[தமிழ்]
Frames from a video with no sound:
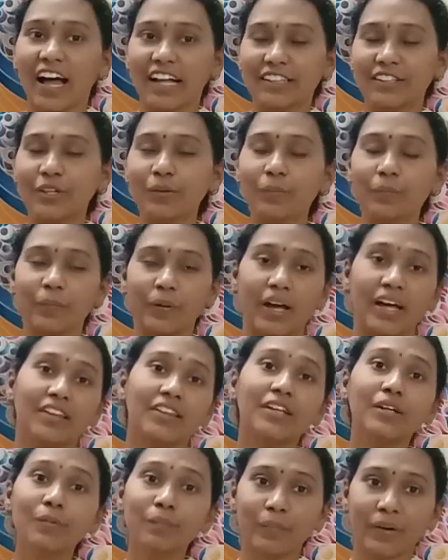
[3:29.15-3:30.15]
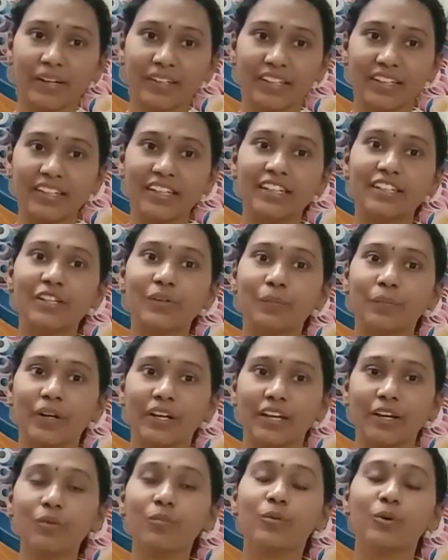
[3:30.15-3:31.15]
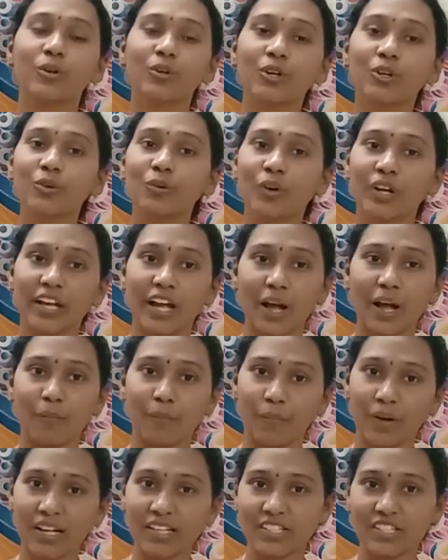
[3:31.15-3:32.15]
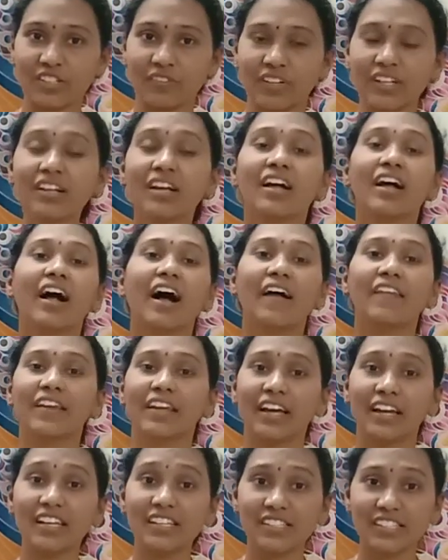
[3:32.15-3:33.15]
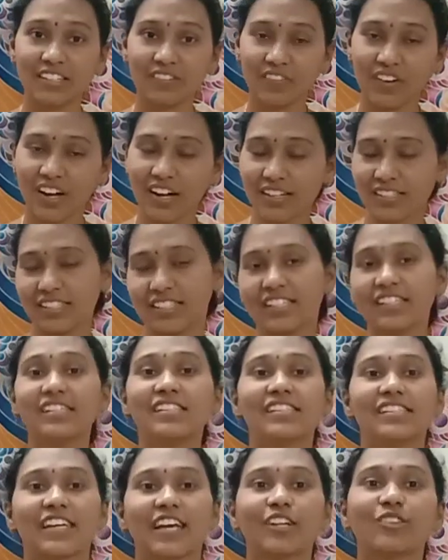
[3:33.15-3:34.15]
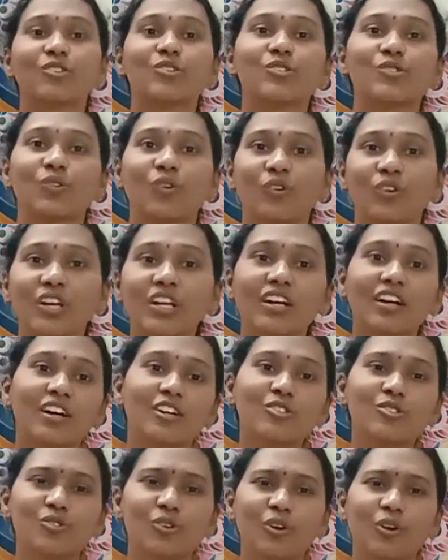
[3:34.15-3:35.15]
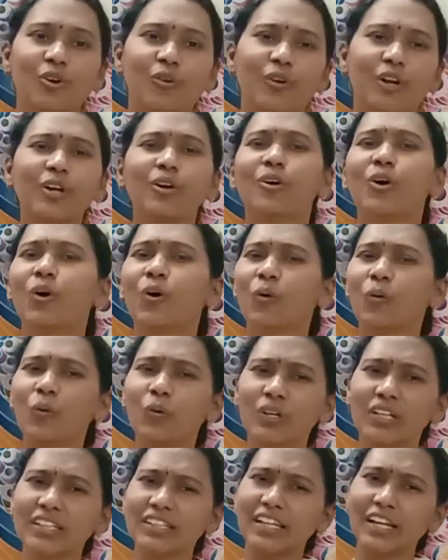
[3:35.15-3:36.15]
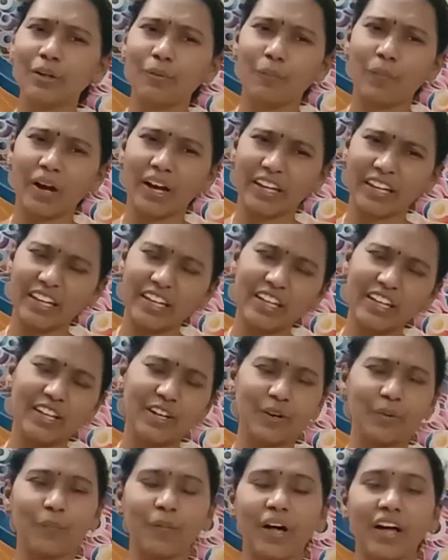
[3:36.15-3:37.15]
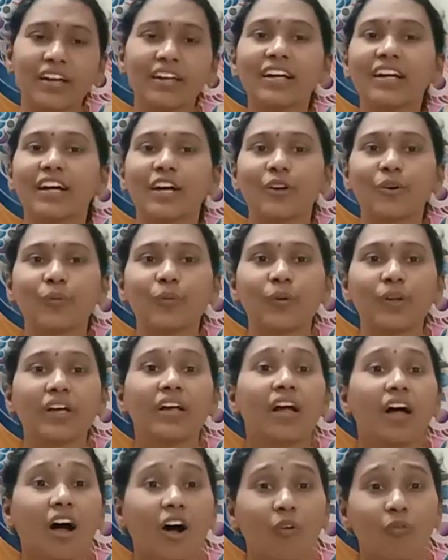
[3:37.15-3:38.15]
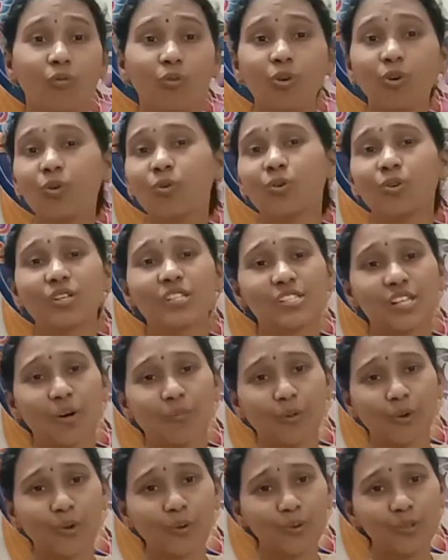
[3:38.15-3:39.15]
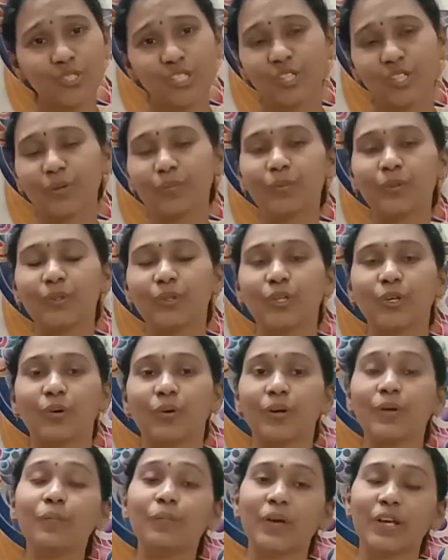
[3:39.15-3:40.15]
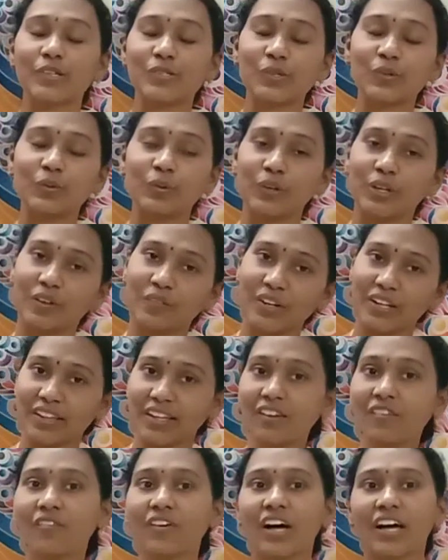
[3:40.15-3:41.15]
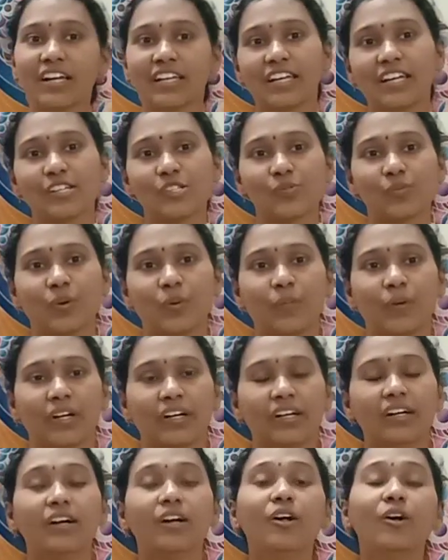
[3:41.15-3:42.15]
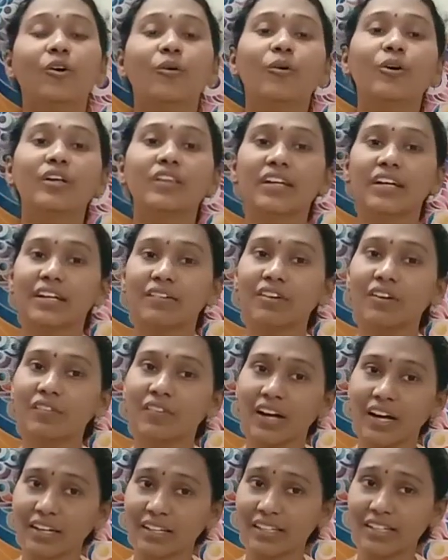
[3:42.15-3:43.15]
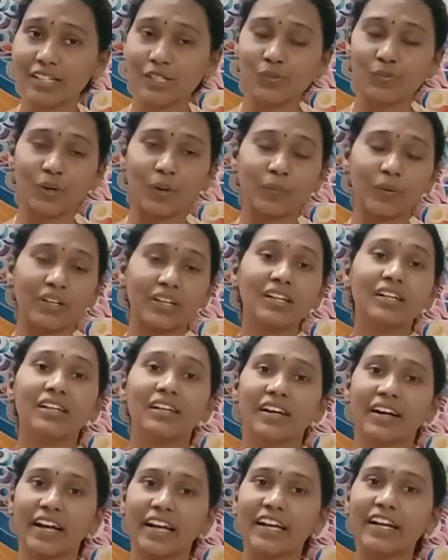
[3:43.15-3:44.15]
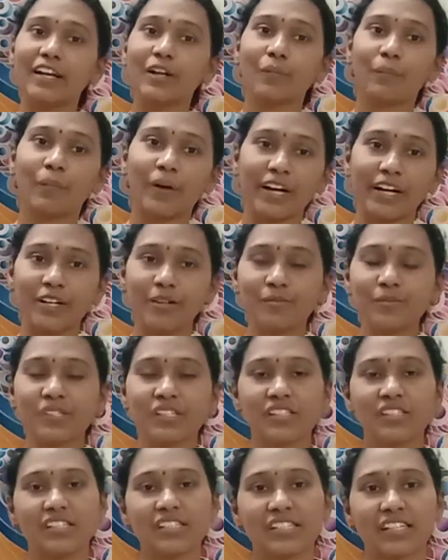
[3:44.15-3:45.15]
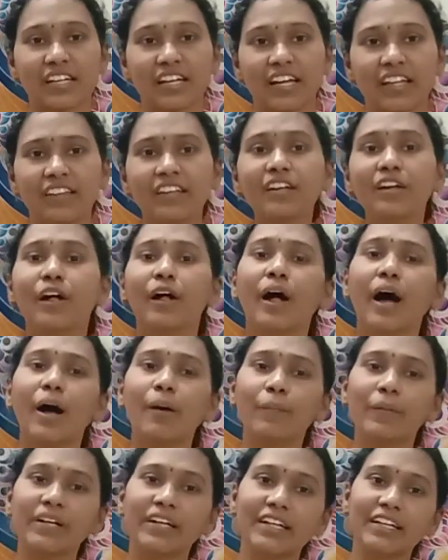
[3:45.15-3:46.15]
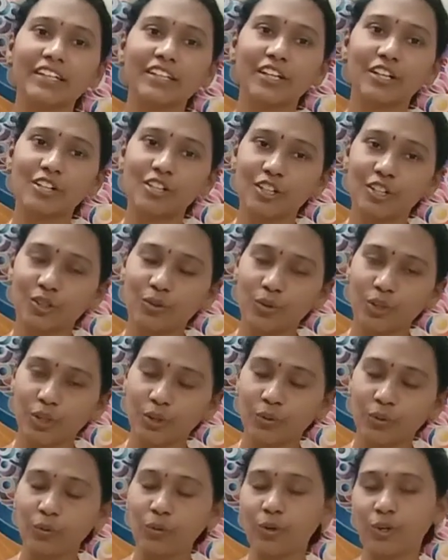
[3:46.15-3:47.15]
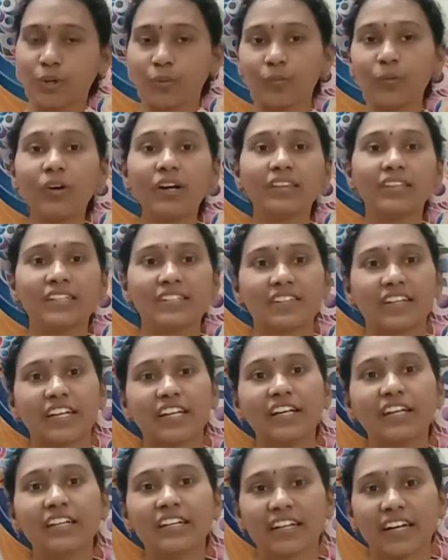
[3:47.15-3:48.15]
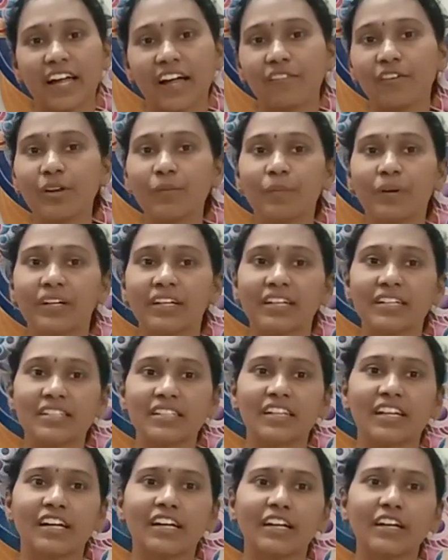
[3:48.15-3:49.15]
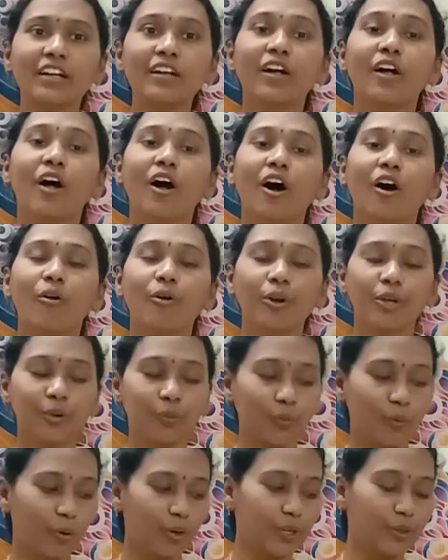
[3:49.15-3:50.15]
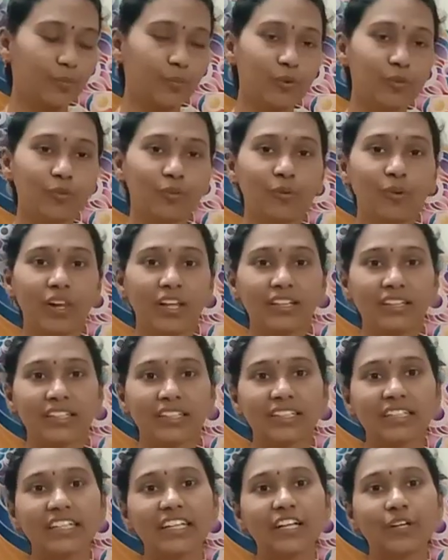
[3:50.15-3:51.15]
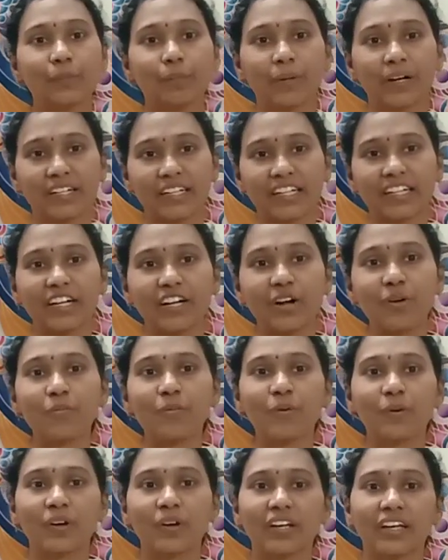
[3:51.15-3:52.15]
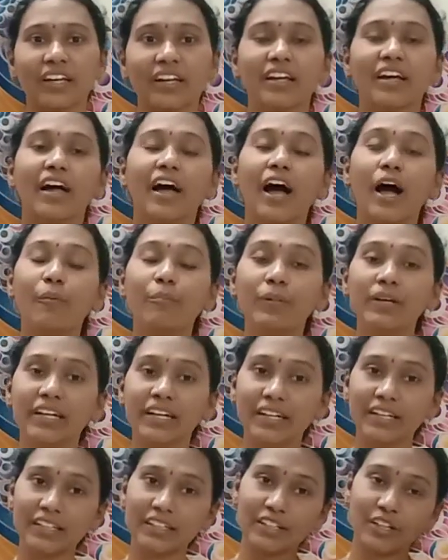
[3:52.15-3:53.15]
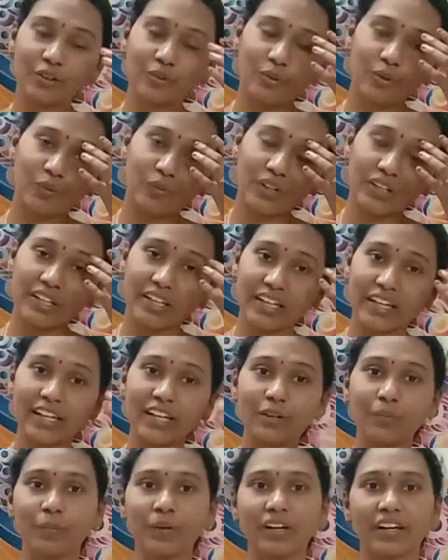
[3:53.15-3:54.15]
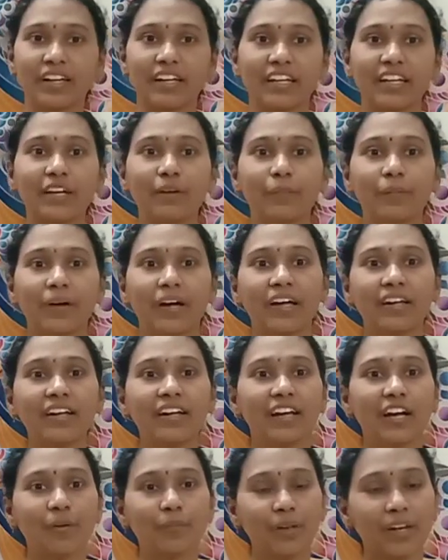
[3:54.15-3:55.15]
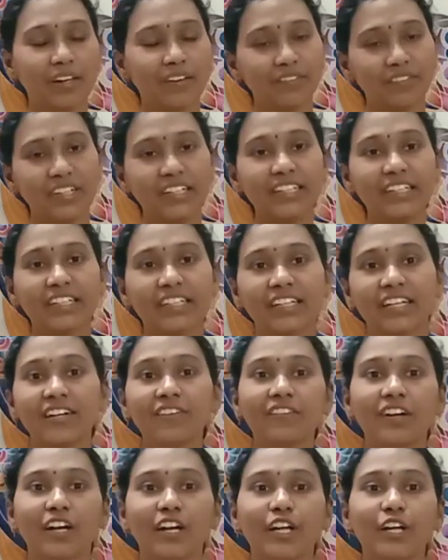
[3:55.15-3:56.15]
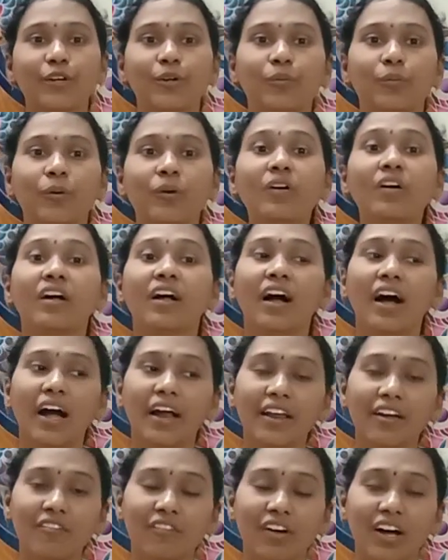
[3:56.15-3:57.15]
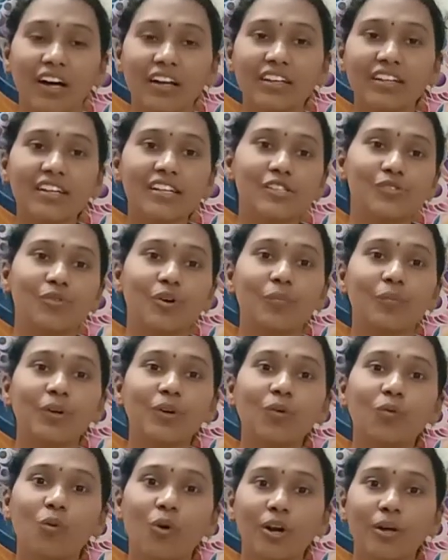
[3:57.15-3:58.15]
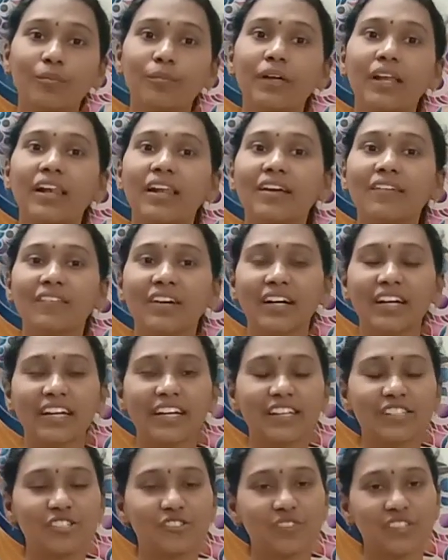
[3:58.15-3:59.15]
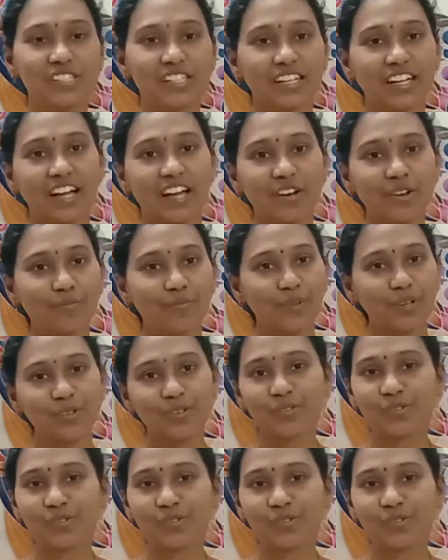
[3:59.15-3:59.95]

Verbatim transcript: அந்த அதன்படி இந்த பையன் முருகனுடைய அப்பா சிவன் அதனால் சிவாஜின்னு சேர்த்து சொல்லியிருக்கான்னு சொல்ல உடனே கூட்டத்தில் பயங்கரமான கரவொலி அவ்வளோ ஒரு சமயோஜித புத்தியோடு பேசக்கூடியவர் தான் வாரியார் சுவாமிகள் ஒரு தடவை வாரியார் சுவாமிகள் ரயிலில் பயணம் செஞ்சிட்ருக்காரு அப்போ இளைஞர்களினுடைய கூட்டமும் அந்த ட்ரெயினில் ட்ராவல் பண்ணிகிட்ருக்காங்க அவருடைய உடம்பு ஃபுல்லாக திருநீர் பட்டைகளாக போட்டிருக்காரு அப்போ இளைஞன் ஒருவன் கேள்வி பண்ணுறார் எங்கள் பாரு நாமெல்லாம் வீட்டுக்கு தான் வெள்ளை எடுப்போம் ஆனால் வாரியார் சுவாமிகள் உடம்பெல்லாம் வெள்ளையடிச்சு வச்சுருக்காரு அப்படின்னு